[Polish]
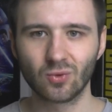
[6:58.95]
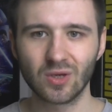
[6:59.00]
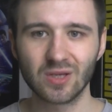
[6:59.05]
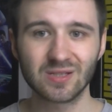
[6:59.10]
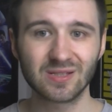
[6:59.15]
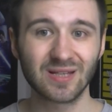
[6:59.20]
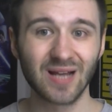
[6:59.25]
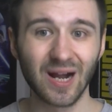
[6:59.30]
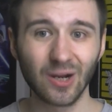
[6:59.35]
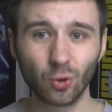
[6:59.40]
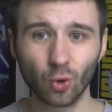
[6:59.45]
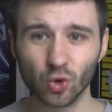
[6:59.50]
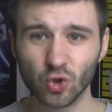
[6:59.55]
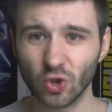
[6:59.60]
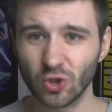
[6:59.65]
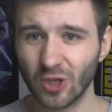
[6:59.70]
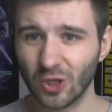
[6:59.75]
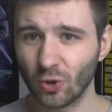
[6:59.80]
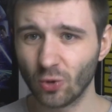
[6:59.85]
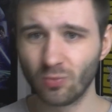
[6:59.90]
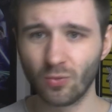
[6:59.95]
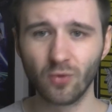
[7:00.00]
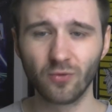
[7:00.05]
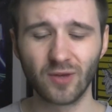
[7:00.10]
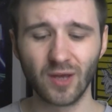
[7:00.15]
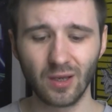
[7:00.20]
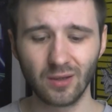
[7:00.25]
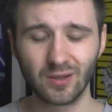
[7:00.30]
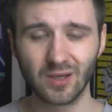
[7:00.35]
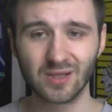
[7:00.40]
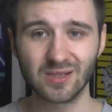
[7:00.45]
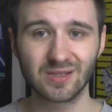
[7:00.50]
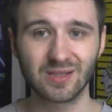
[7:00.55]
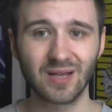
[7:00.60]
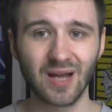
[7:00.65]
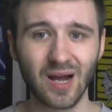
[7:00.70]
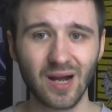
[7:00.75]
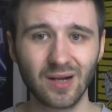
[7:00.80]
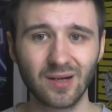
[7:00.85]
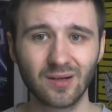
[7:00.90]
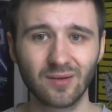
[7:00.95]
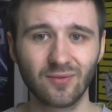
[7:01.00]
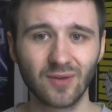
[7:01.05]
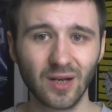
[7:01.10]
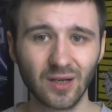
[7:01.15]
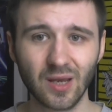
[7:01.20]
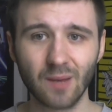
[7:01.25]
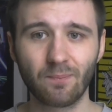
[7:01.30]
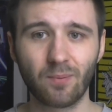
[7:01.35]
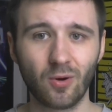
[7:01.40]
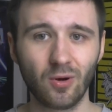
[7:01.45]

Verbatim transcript: Tu jest tak dużo niedomówień, jest tak wielkie